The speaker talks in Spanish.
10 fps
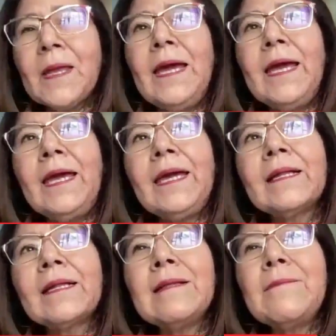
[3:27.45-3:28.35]

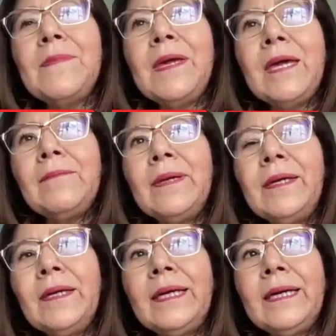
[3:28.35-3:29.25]
Eh, me, mm,
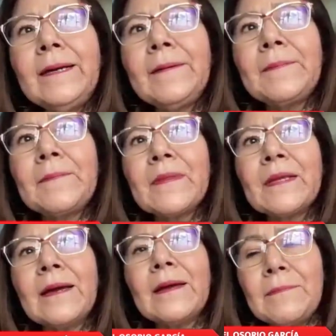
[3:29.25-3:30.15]

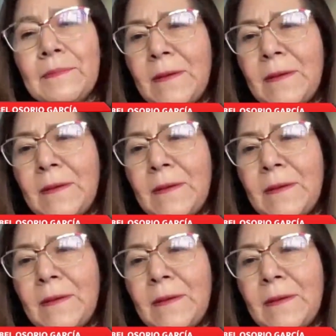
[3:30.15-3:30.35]
eh,